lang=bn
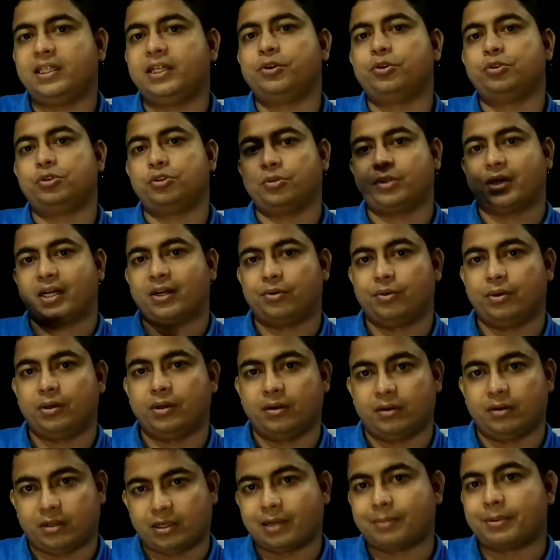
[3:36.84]
দেহজ কারণ
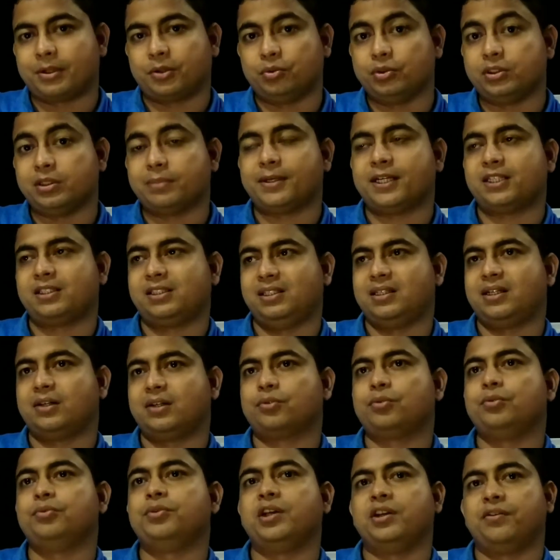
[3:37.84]
আমরা খুঁজে পাচ্ছি
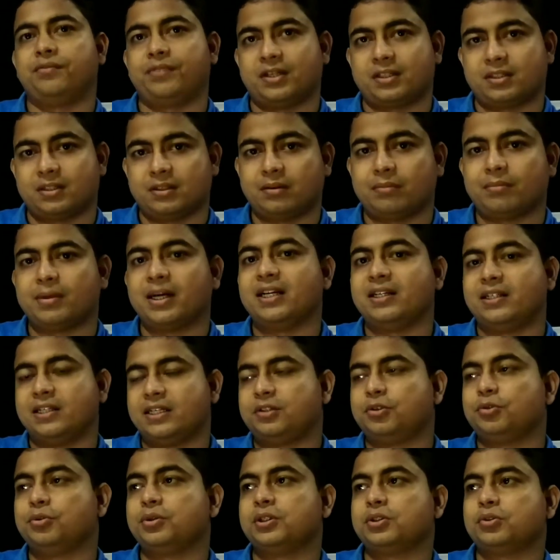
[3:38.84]
না কোনো ইনফেকশন বা এই
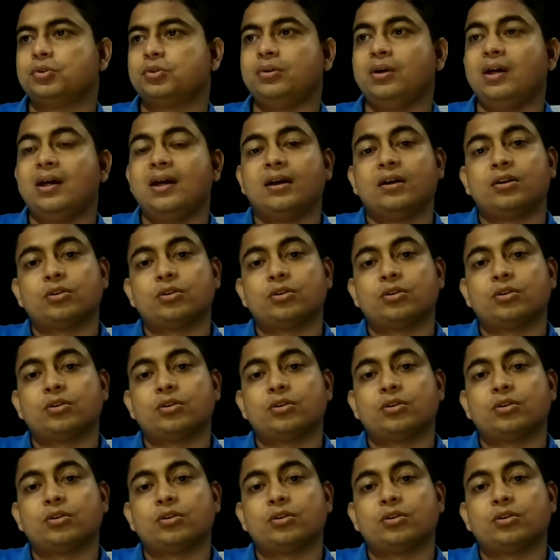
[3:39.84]
জাতীয় কিছু